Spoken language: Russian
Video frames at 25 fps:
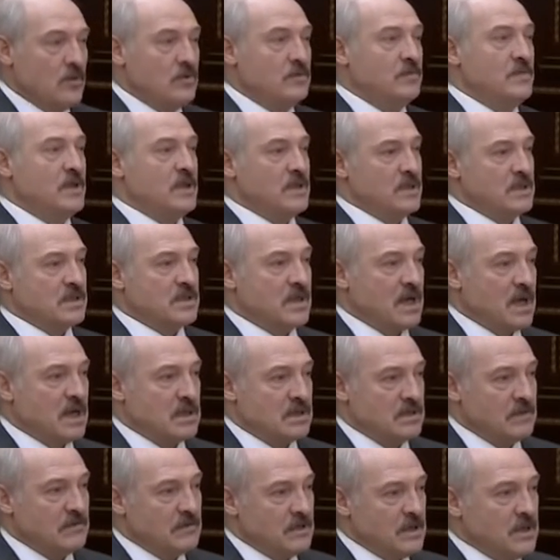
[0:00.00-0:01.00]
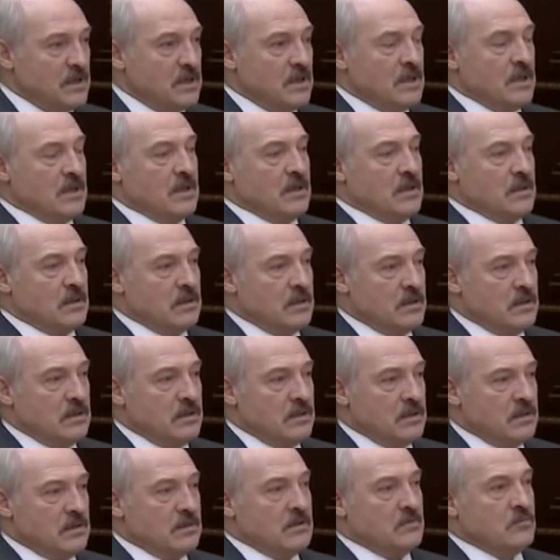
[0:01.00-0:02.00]
Он мне рассказывал
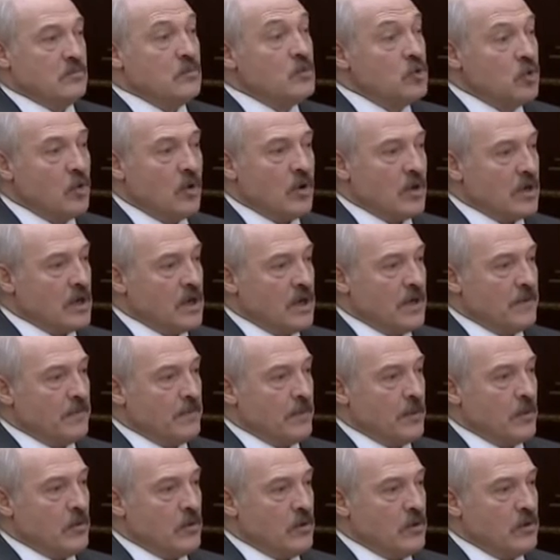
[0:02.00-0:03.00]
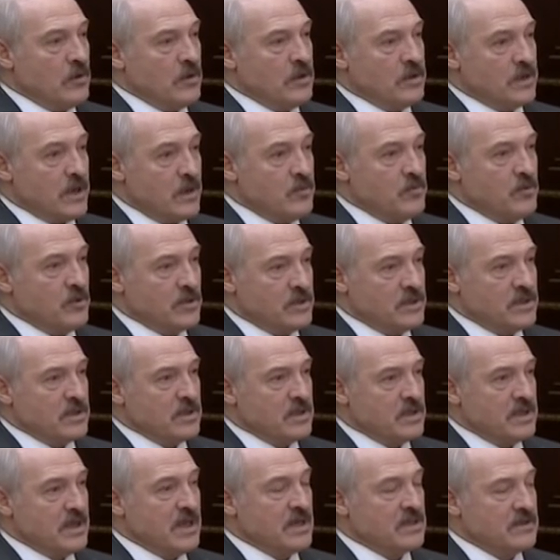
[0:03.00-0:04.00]
э, много
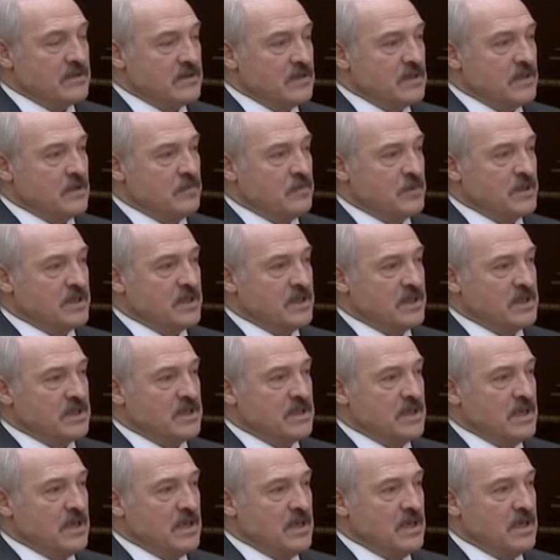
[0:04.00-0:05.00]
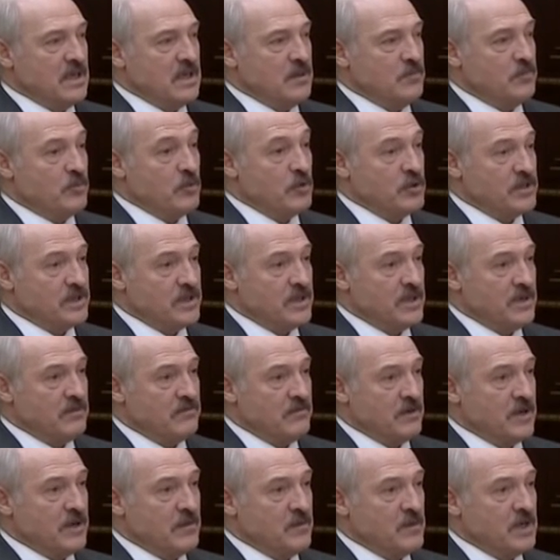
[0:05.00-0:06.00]
работе следственных подразделений после
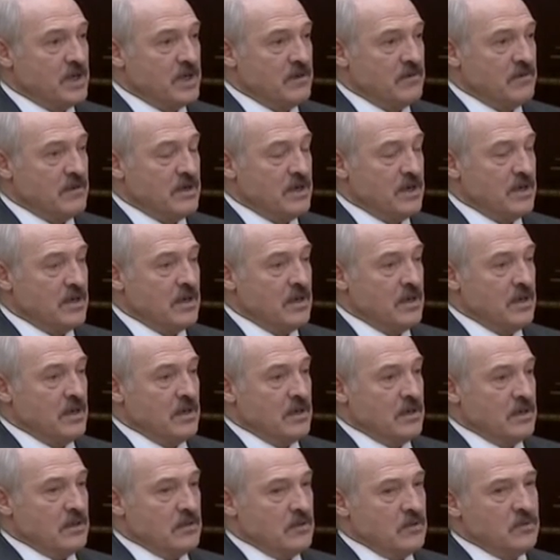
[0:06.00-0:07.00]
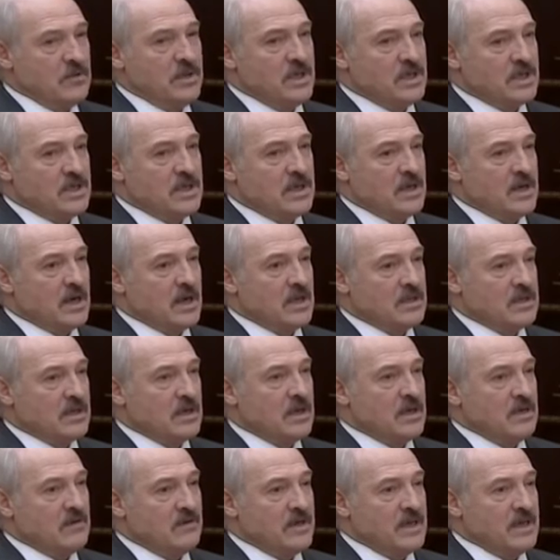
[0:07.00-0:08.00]
реформирования. Но, если
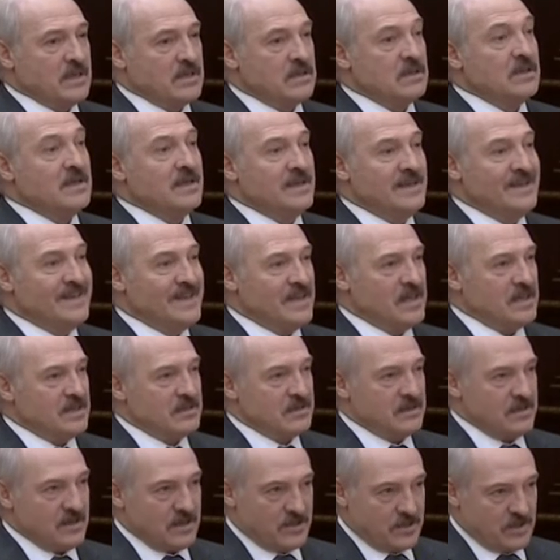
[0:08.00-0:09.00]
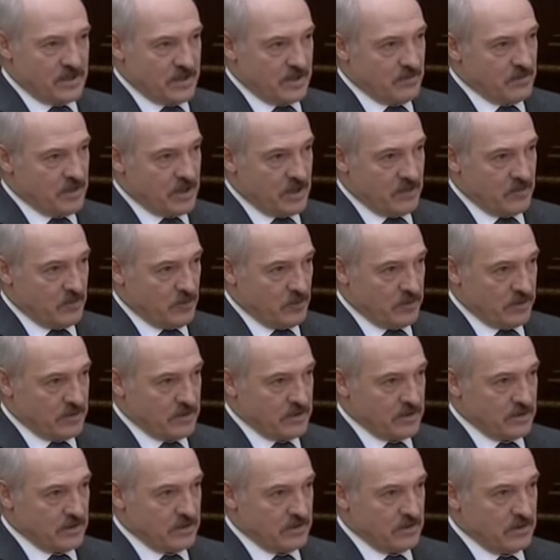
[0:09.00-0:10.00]
кратко говорить, есть над чем
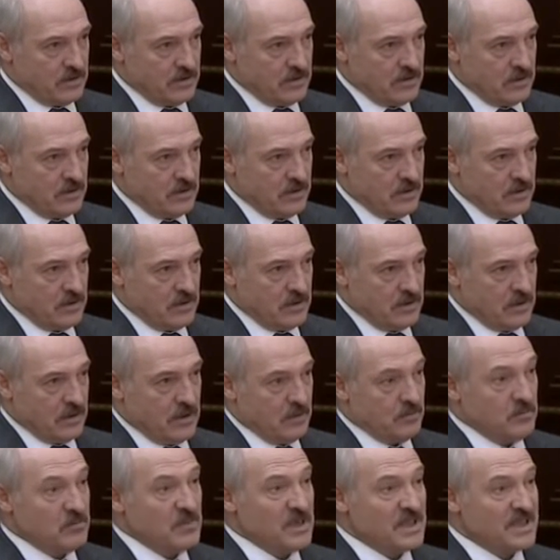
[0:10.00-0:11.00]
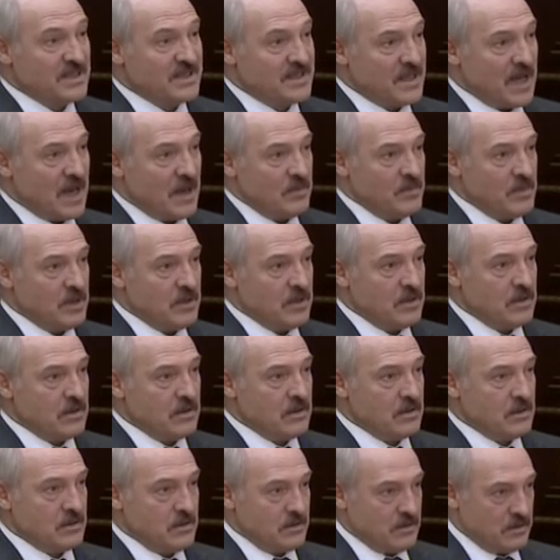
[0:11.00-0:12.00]
работать. Местами
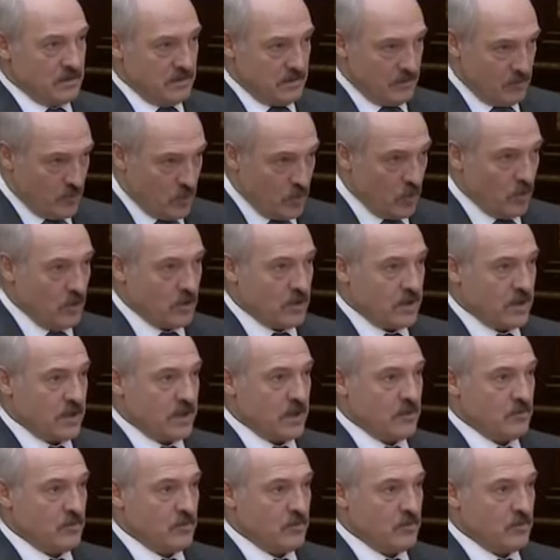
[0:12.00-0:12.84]
много